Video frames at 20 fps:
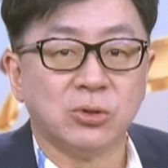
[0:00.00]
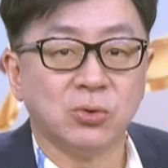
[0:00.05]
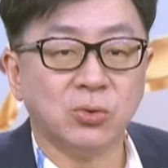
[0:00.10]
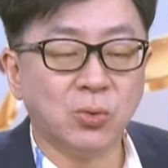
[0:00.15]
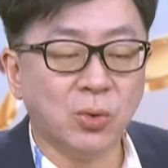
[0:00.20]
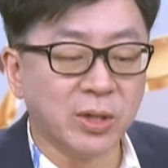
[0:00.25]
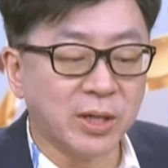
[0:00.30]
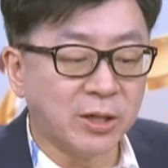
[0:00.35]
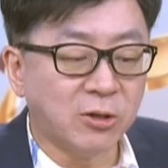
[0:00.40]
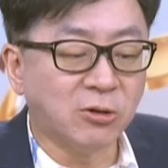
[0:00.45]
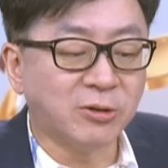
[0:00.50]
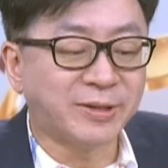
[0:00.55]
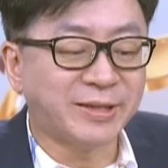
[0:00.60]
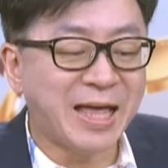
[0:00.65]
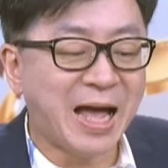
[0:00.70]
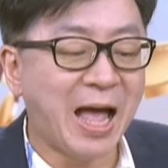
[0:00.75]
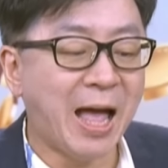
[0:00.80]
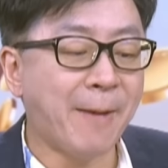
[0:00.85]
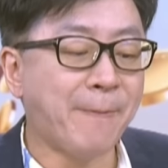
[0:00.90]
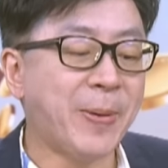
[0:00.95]
如果能够
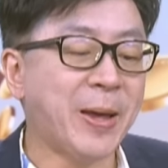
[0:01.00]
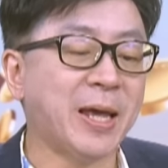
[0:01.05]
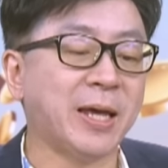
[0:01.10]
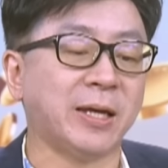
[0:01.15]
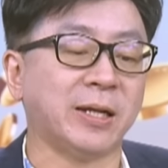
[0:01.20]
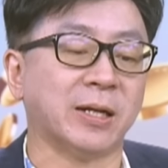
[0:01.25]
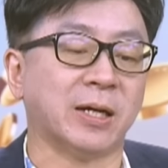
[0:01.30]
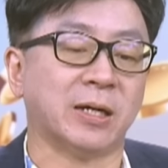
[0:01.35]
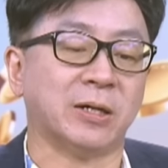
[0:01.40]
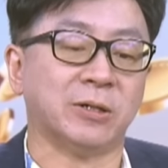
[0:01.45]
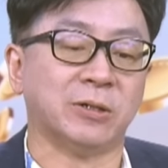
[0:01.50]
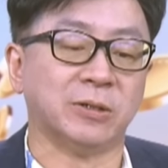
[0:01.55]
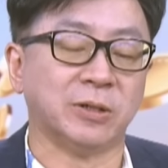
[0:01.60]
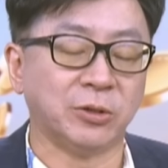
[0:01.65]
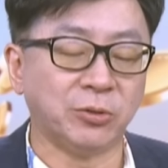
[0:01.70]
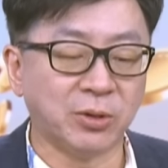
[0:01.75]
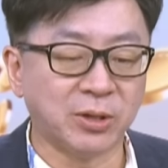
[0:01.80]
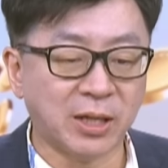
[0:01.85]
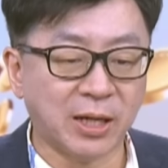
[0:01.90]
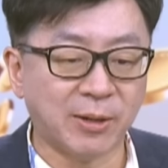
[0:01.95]
搭配的哦，
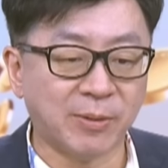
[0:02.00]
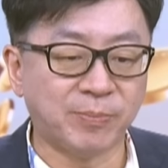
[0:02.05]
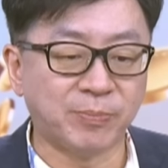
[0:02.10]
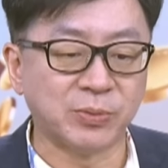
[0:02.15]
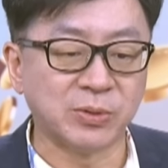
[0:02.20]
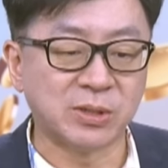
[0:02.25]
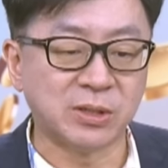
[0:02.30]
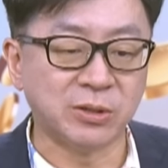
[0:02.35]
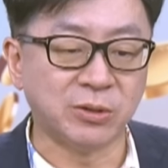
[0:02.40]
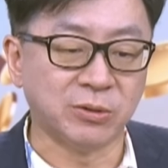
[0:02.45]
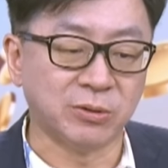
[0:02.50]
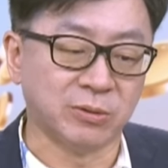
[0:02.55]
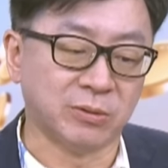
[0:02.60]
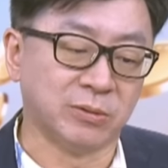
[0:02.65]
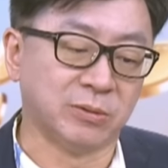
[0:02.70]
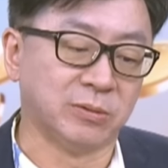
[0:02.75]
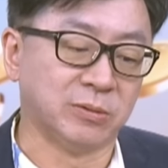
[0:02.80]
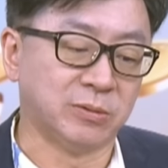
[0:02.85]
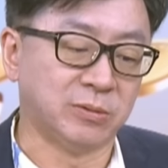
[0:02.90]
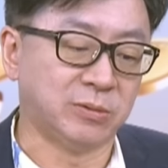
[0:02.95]
因为它不是
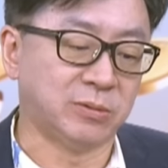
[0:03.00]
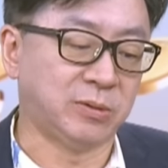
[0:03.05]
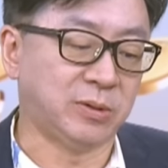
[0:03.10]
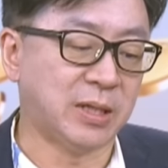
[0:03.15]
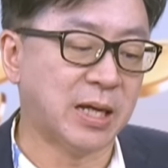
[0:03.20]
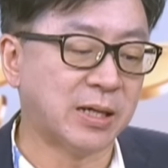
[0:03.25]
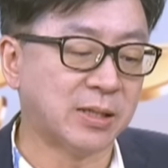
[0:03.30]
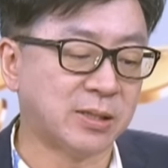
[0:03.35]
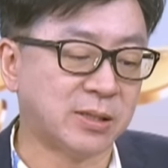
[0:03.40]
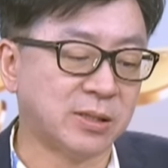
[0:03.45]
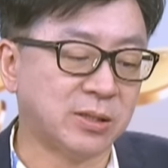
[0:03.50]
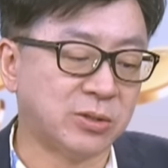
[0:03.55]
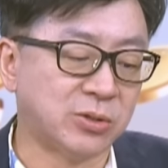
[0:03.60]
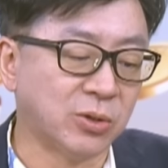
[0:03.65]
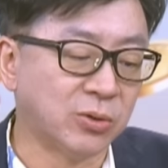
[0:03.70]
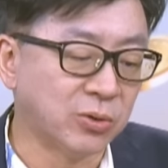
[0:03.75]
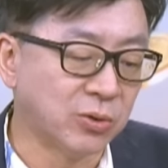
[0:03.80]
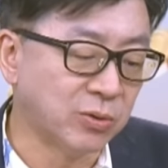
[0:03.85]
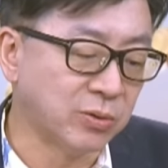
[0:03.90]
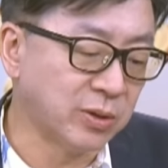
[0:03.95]
有。当时
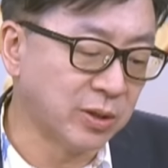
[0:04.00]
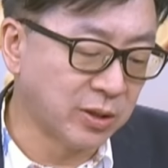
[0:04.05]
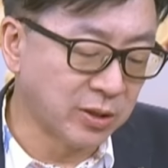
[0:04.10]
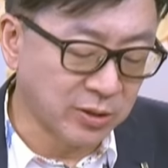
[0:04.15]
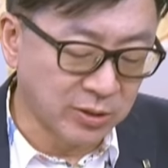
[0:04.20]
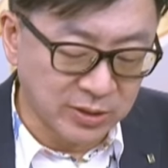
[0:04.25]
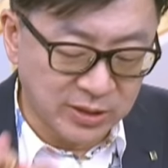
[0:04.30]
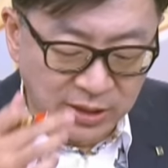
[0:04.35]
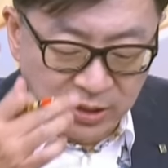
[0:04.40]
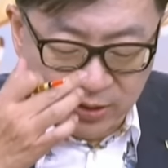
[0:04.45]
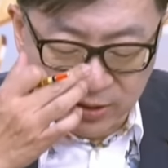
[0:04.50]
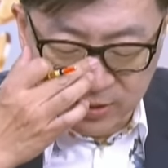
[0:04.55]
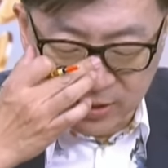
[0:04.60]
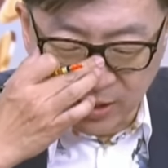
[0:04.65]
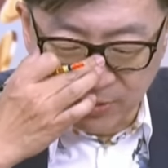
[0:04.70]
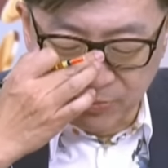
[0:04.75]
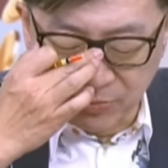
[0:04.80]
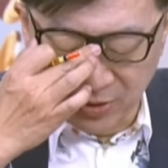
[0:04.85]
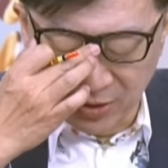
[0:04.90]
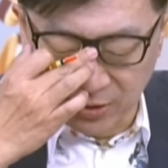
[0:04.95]
收购那个前
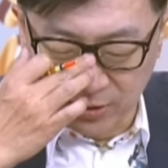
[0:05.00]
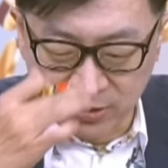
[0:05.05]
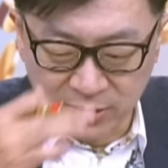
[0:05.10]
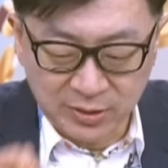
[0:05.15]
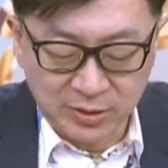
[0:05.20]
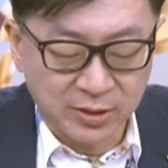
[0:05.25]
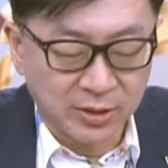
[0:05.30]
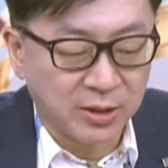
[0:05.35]
瞻吗？